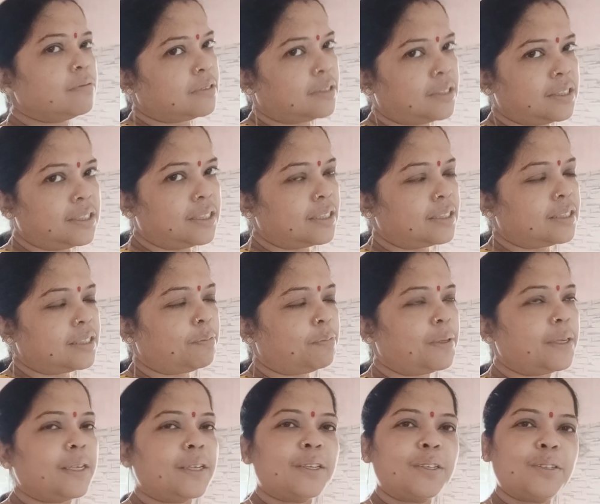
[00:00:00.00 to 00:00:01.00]
কি রেসিপি
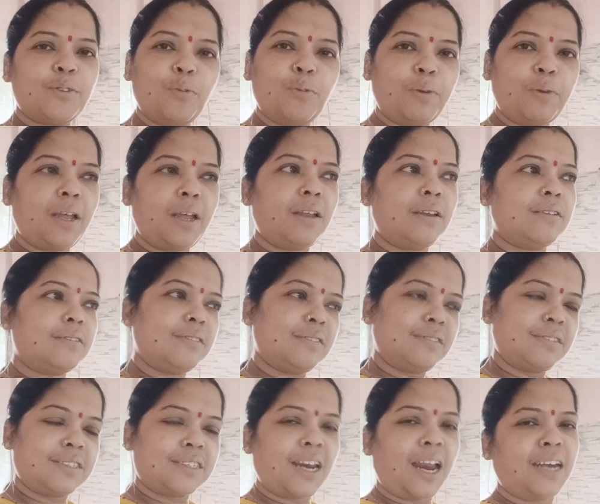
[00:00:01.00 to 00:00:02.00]
তোমরা
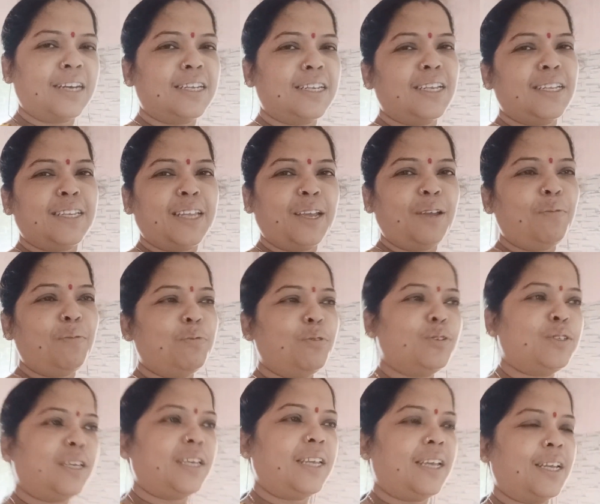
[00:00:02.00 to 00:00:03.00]
স্টার্টিংয়ে দেখে
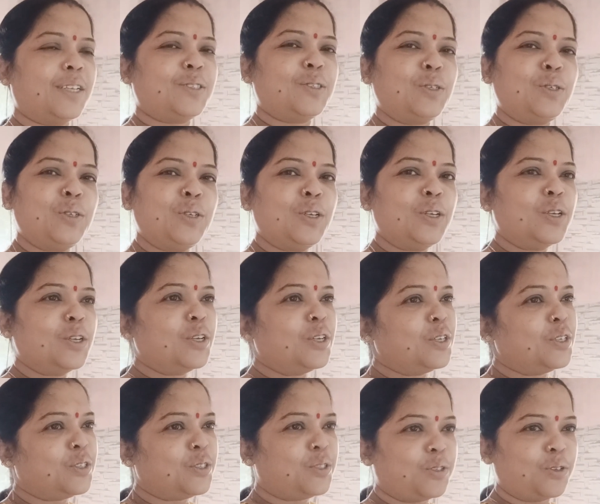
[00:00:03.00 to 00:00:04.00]
বুঝেই গেছো
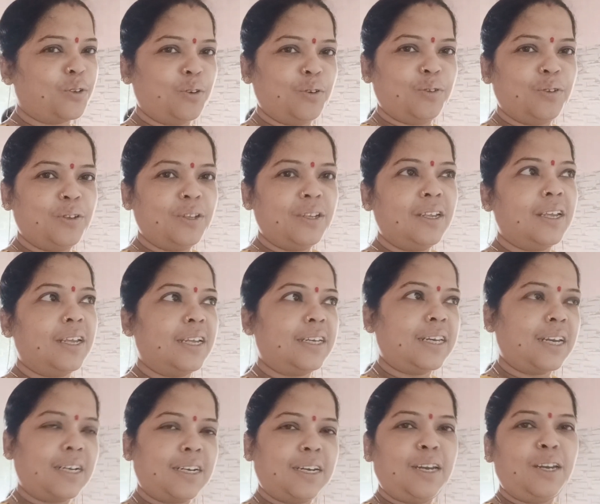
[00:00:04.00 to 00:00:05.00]
চলো এটা
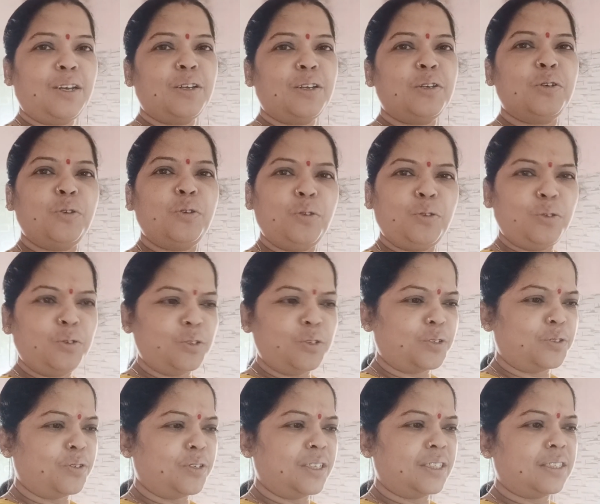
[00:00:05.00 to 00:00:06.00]
একটা
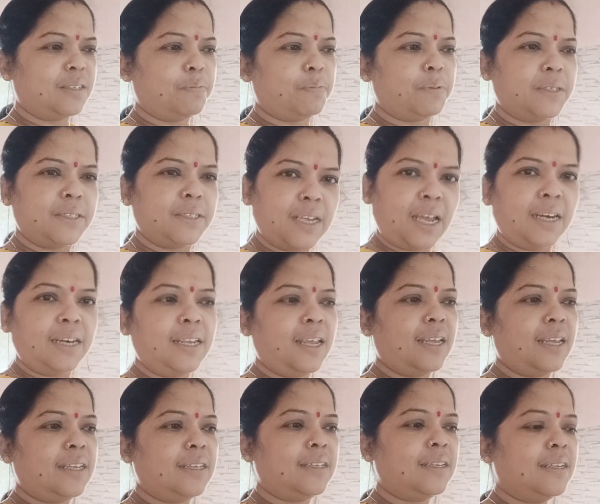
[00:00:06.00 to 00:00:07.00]
নতুনত্ব রেসিপি জানি
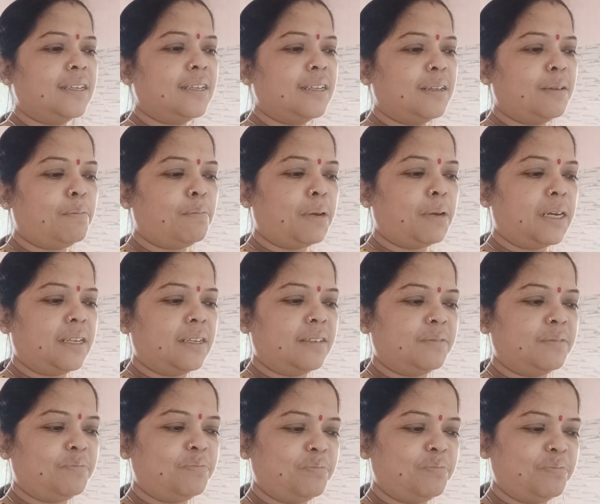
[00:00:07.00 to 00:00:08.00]
এই মানে
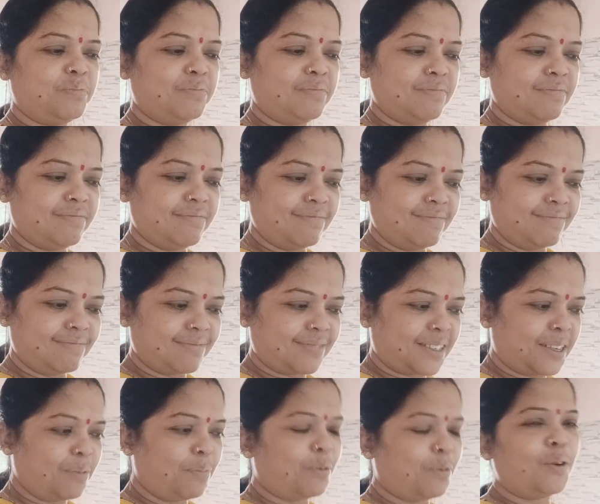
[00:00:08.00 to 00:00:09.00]

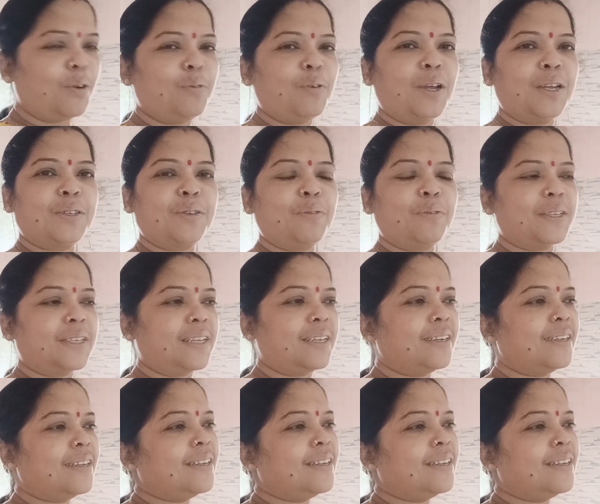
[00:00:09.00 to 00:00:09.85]
কি বলবো আর তোমাদের